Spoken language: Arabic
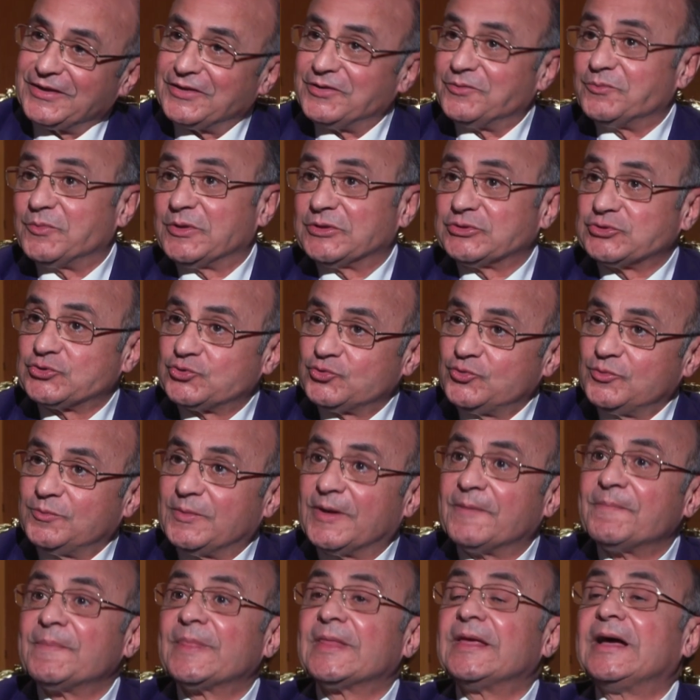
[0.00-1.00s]

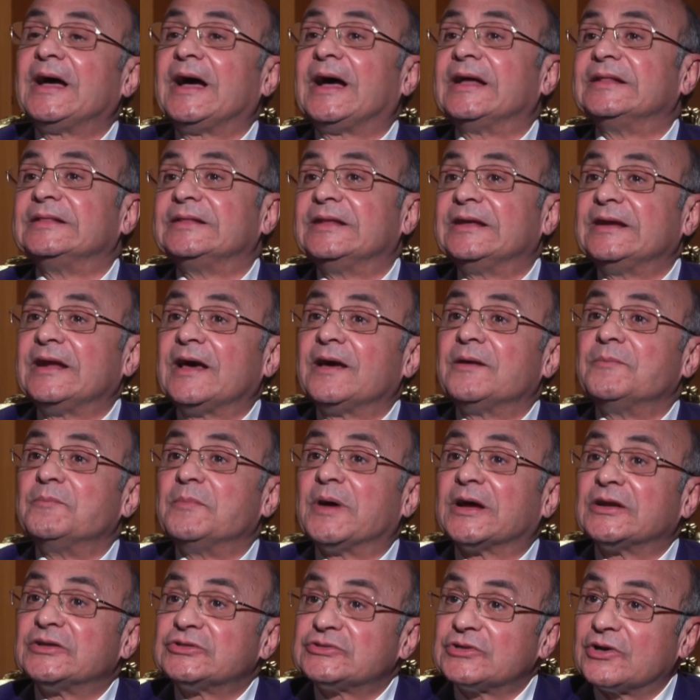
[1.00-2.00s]
المنظومه عندنا
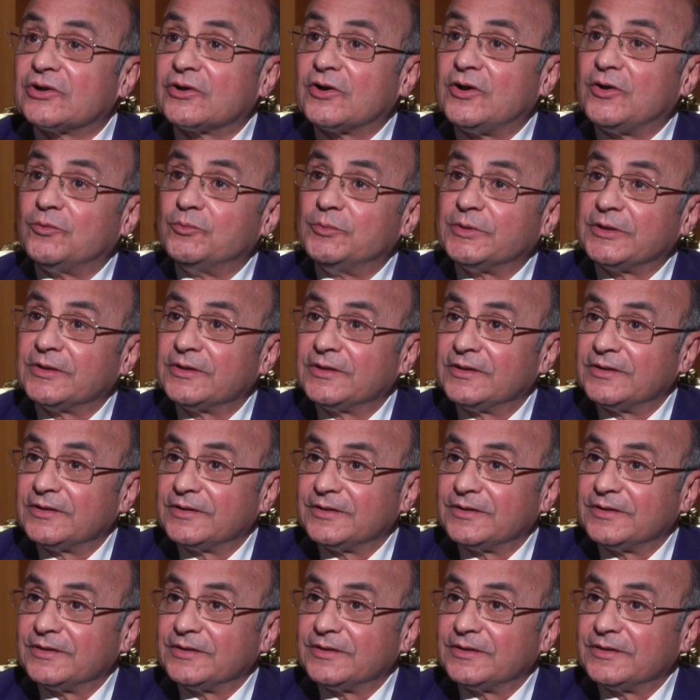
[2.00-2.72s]
المجلس القومي